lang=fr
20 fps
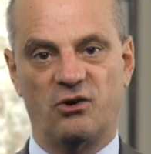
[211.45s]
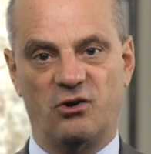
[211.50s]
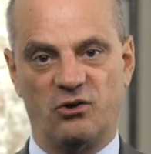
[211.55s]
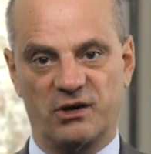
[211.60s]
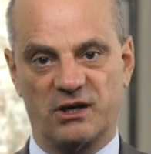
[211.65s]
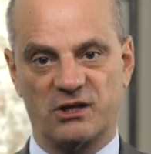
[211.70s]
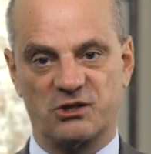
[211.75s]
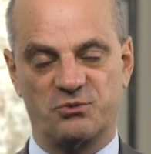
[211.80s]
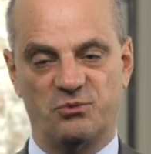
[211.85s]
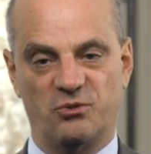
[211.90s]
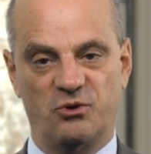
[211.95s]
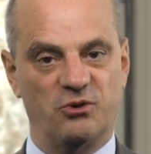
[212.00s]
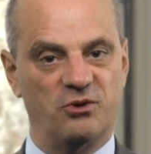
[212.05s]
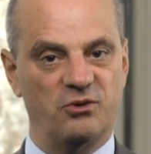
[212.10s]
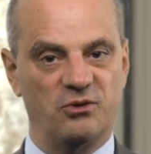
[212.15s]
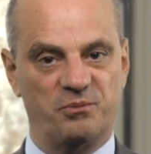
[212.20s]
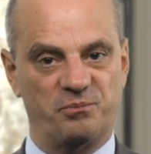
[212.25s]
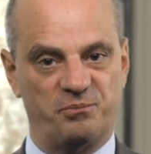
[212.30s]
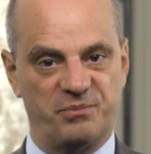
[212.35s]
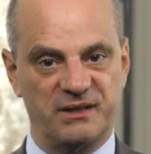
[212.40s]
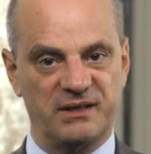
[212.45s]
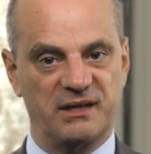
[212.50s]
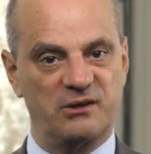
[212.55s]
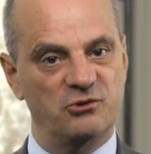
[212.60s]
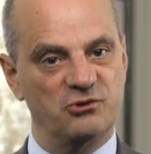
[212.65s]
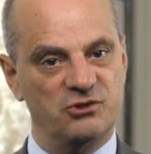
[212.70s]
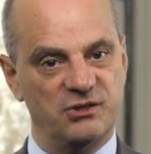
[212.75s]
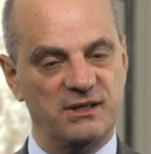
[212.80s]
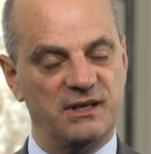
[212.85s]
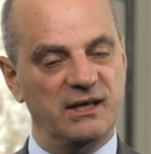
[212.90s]
engagement
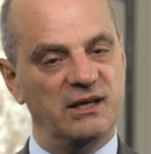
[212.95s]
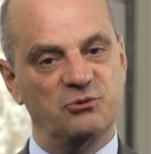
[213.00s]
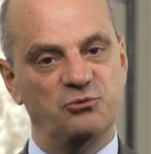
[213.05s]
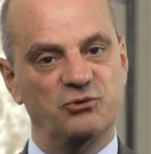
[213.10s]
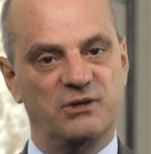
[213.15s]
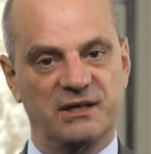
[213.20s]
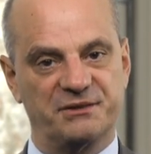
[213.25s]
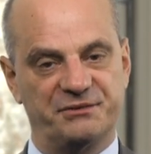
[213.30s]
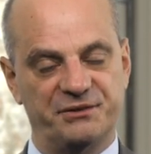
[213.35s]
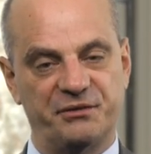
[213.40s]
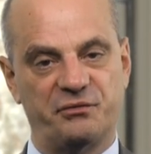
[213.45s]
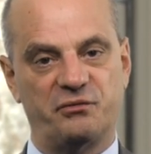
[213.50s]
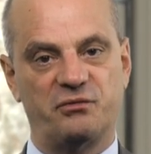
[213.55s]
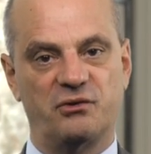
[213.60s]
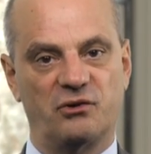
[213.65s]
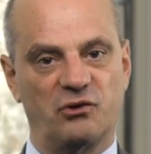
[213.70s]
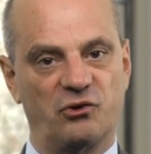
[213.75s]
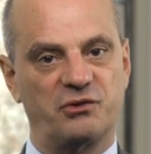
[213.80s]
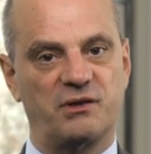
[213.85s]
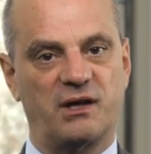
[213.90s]
pédagogique, éducatif,